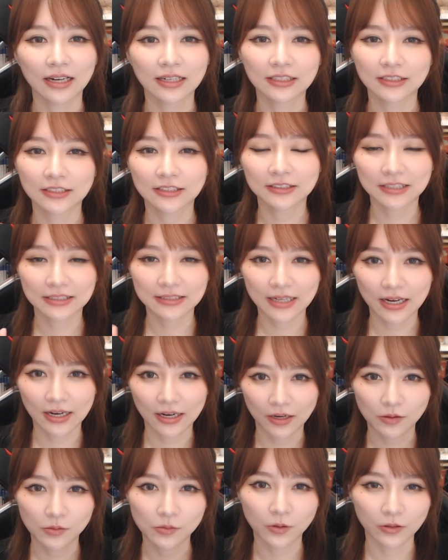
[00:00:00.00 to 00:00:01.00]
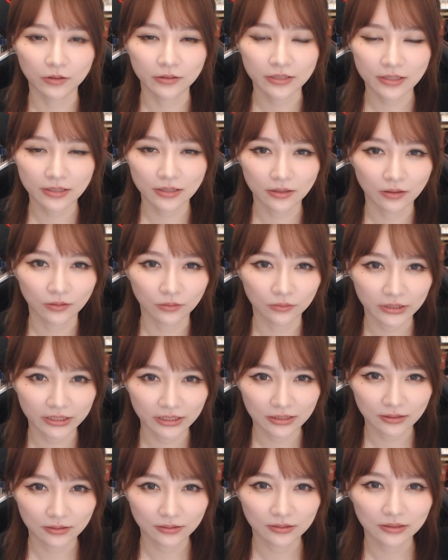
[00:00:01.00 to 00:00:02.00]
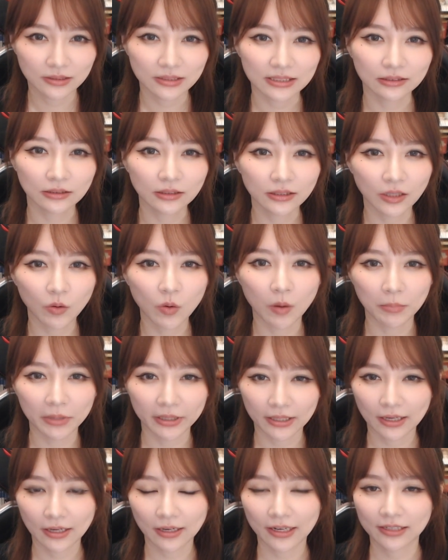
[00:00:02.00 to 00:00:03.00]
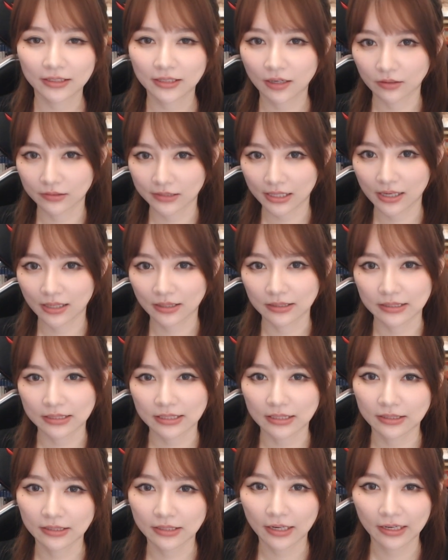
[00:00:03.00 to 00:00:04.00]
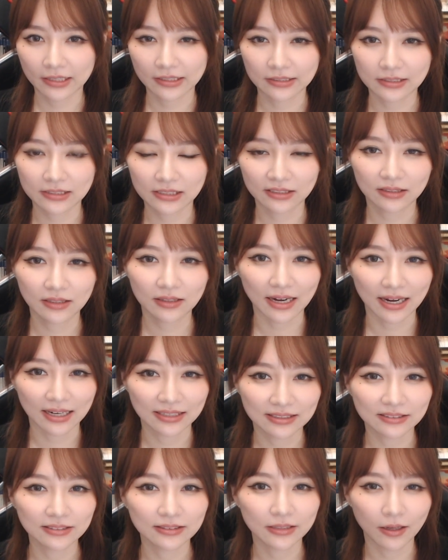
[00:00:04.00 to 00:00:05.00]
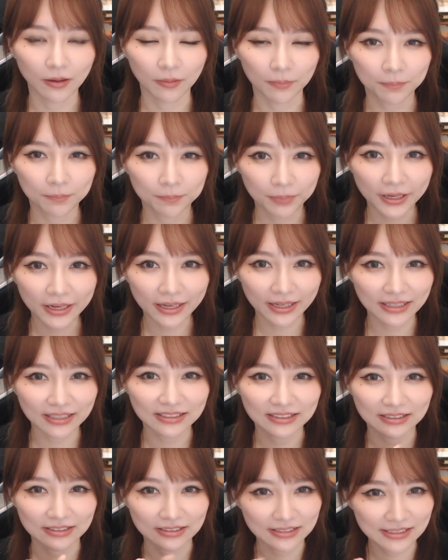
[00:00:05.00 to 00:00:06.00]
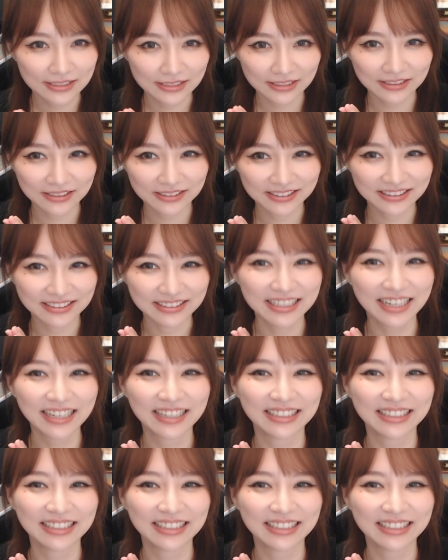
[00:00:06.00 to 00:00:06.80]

Hello，大家好，我是红玲。今天我们要来挑战新黑金妲己的配音。